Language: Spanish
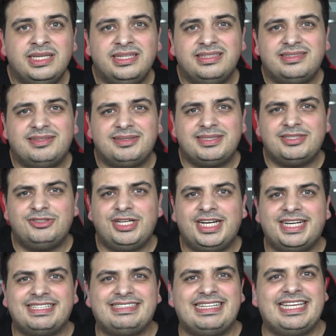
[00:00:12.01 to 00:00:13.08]
Esta va a ser una
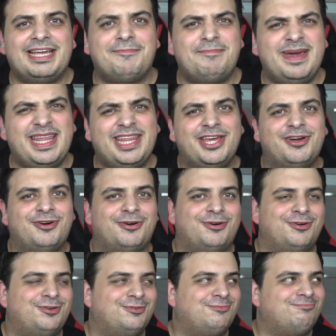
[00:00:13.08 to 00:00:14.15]
reseña
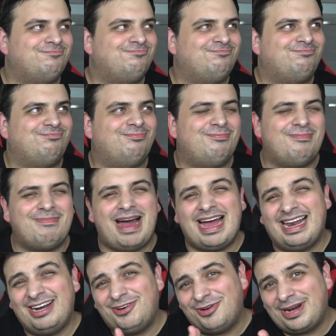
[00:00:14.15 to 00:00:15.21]
medio...
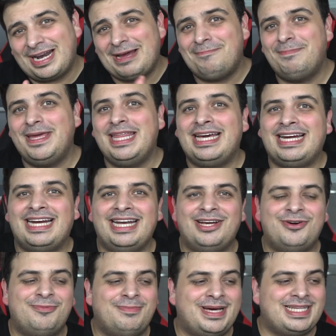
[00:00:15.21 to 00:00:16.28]
Algo rápida,
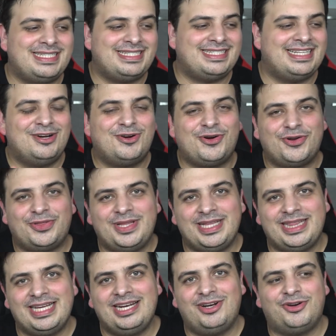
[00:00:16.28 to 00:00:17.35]
creo, más
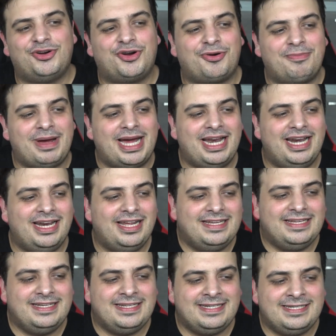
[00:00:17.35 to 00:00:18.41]
cortita de lo normal.
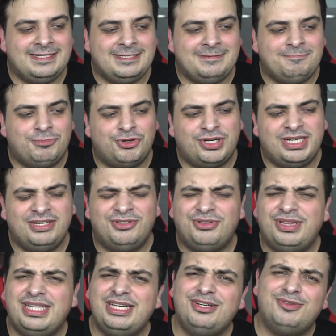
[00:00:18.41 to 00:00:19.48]
Eh, porque no
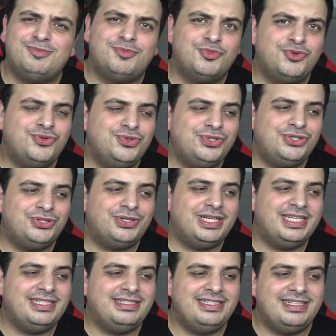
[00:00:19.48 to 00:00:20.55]
tengo mucho que
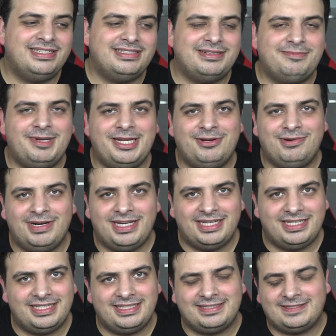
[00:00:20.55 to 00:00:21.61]
decir de esta
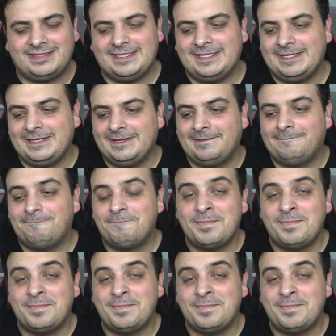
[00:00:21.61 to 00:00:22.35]
película. Este.